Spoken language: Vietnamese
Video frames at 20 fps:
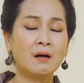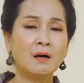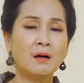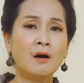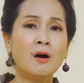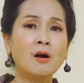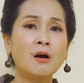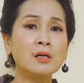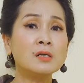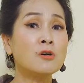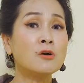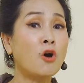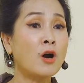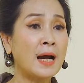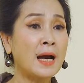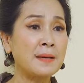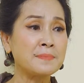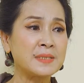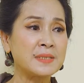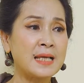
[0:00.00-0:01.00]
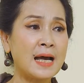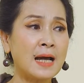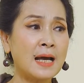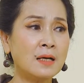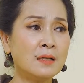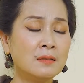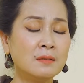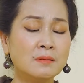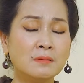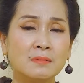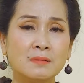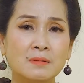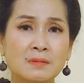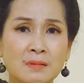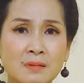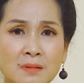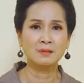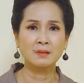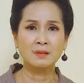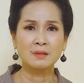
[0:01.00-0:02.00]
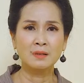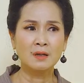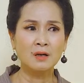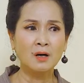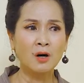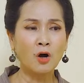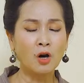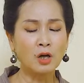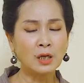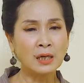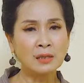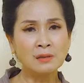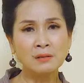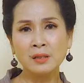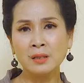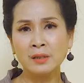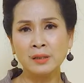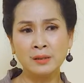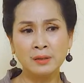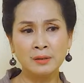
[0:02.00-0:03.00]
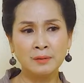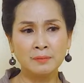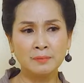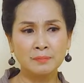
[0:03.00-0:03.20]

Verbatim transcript: Họ cứ có cảm giác họ là người